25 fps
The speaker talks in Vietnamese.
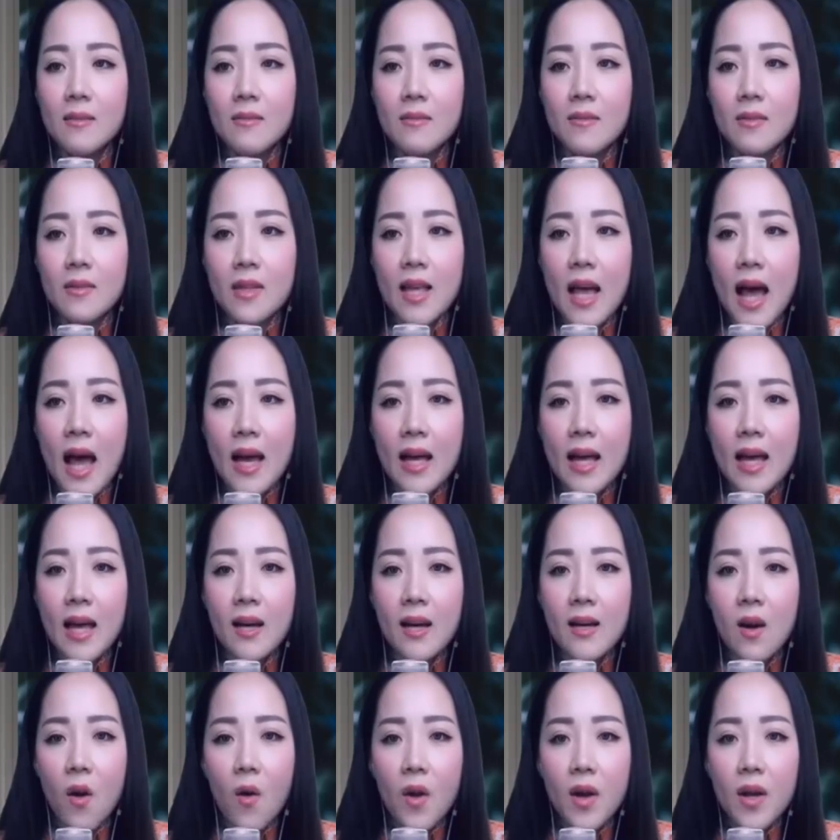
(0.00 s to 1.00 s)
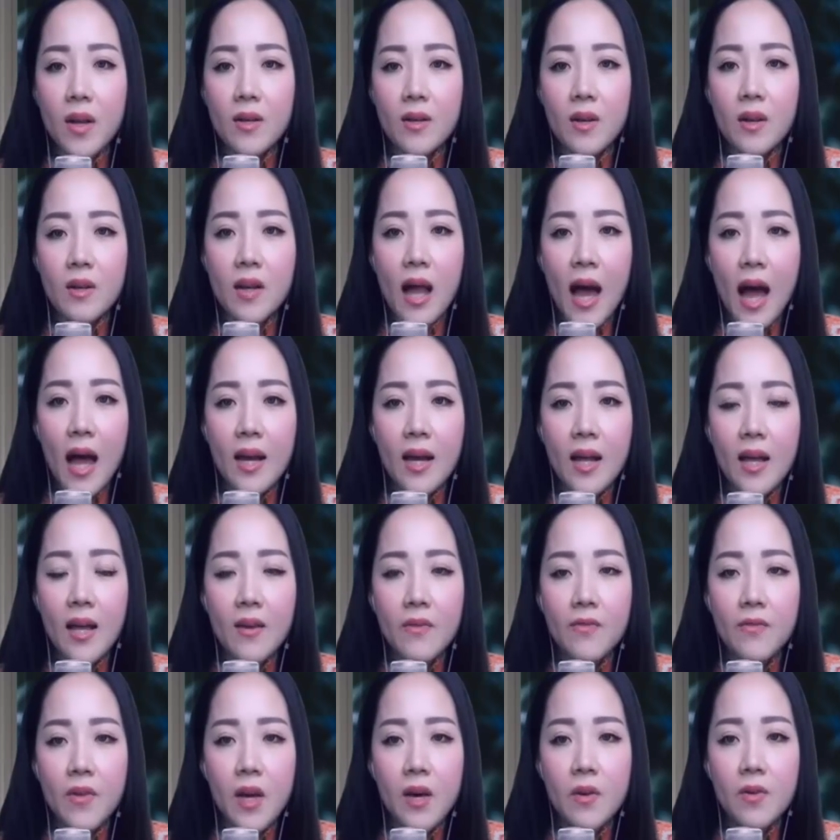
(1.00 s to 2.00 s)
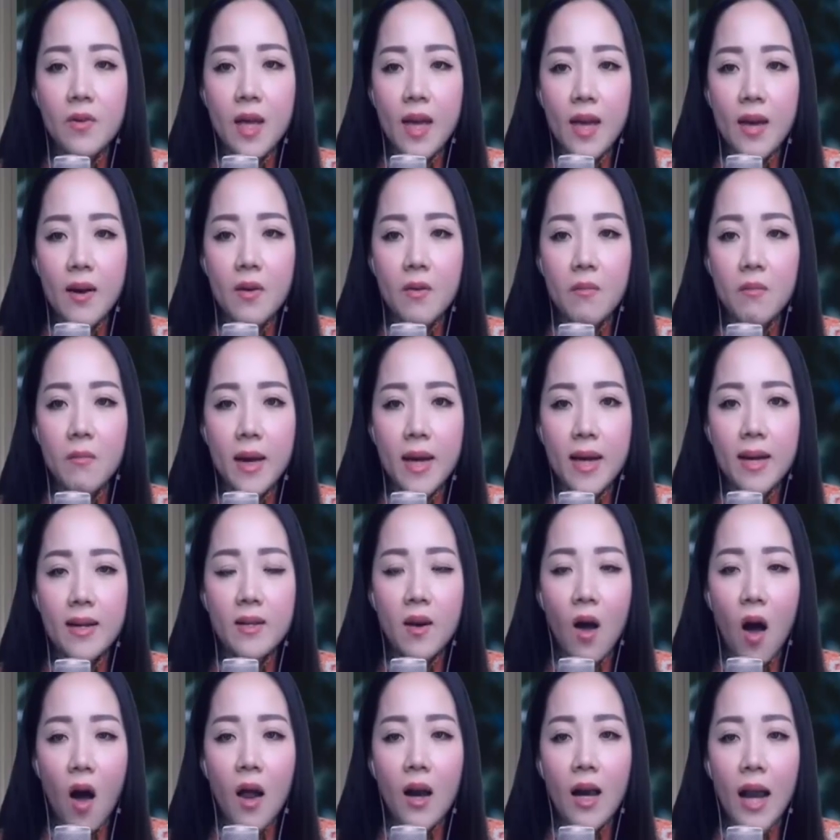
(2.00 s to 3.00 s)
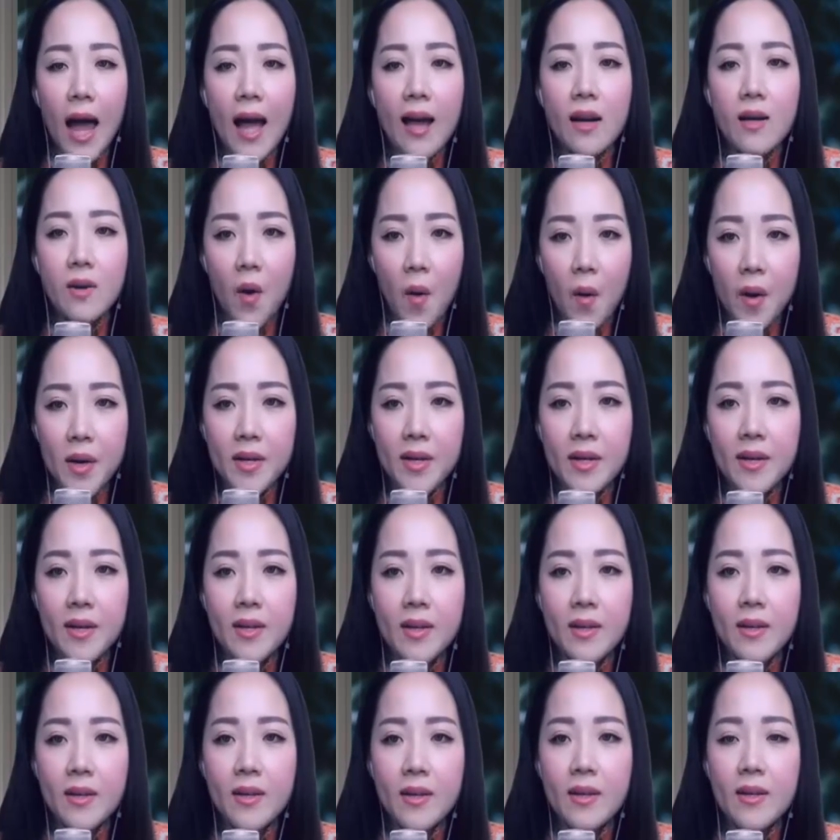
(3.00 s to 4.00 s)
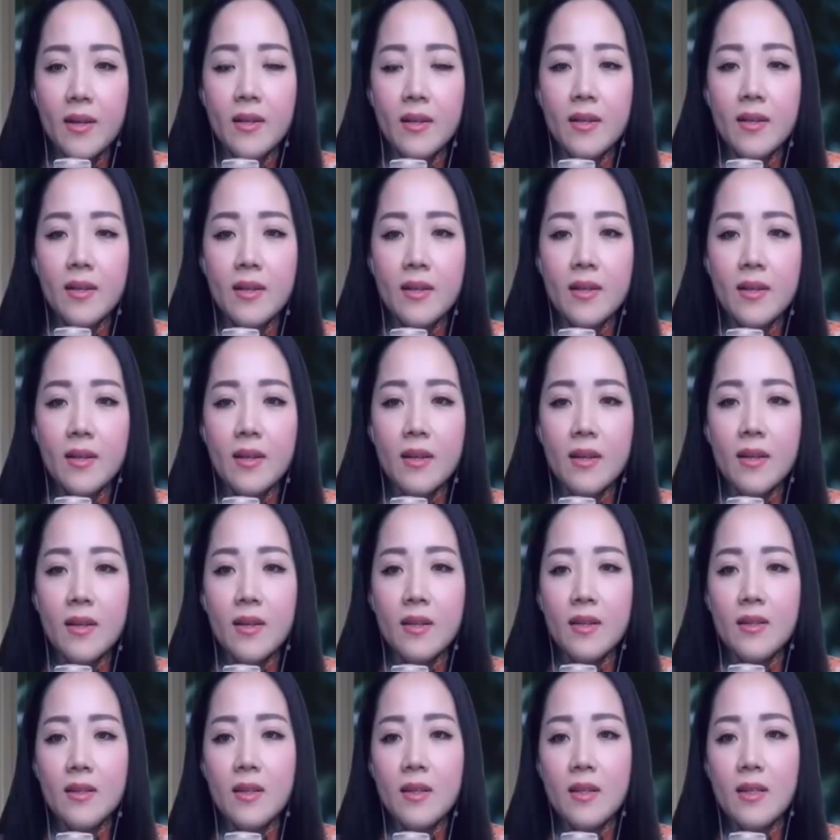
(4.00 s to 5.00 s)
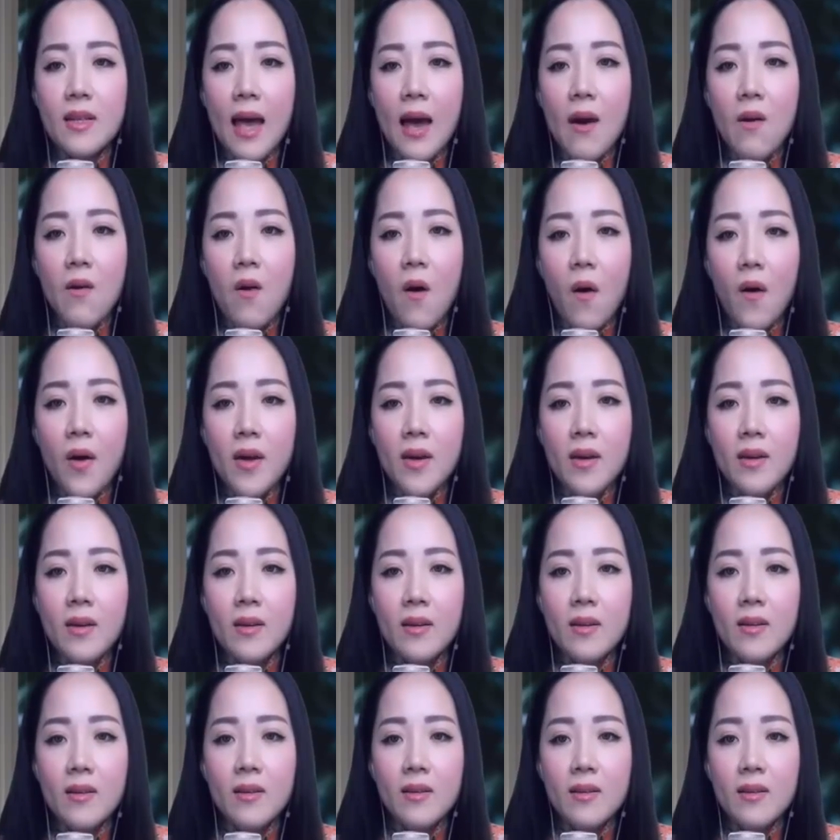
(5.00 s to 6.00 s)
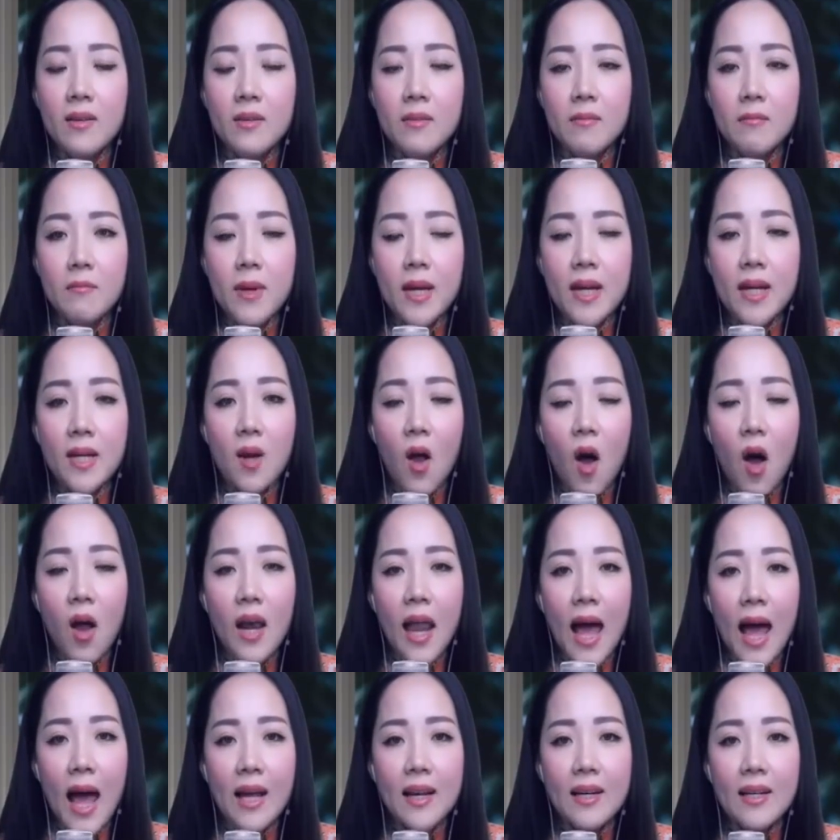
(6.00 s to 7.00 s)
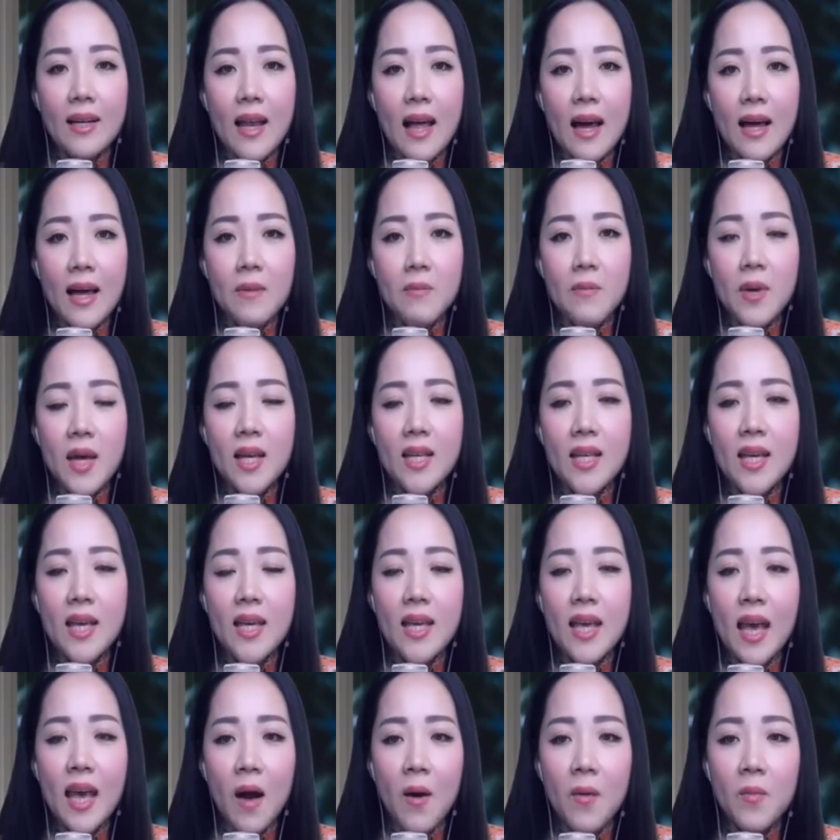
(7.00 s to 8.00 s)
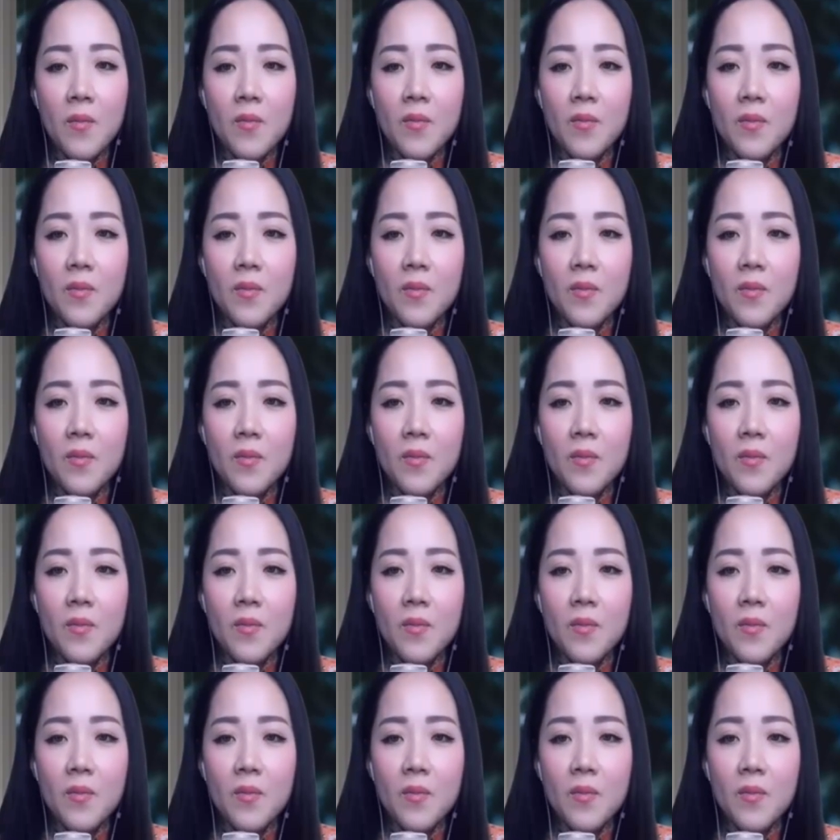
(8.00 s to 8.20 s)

và nghe nói nó đã đi phiêu diêu miền đỏ lạc rồi Đứa cháu hỏi Miền đỏ lạc là cái miền gì vậy ông?